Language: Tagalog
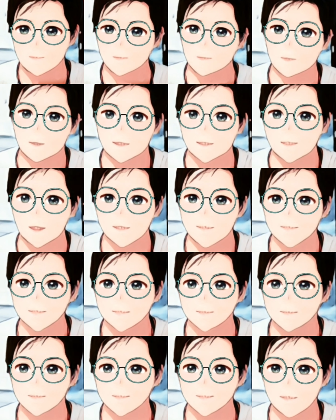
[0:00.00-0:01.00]
So hi
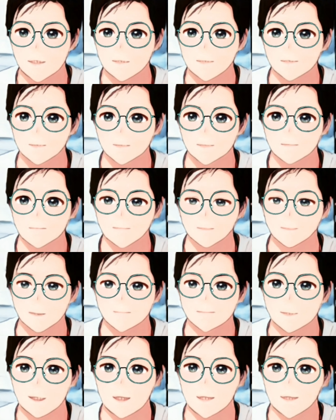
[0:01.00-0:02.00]
guys, isang
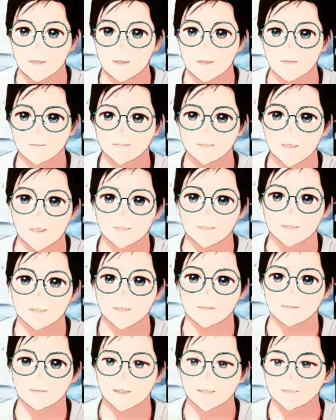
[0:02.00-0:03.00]
mapagpalang araw sa atin
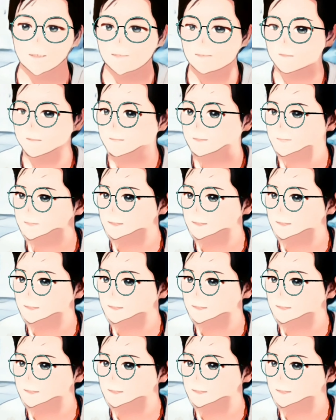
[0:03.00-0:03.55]
ngayon guys ano.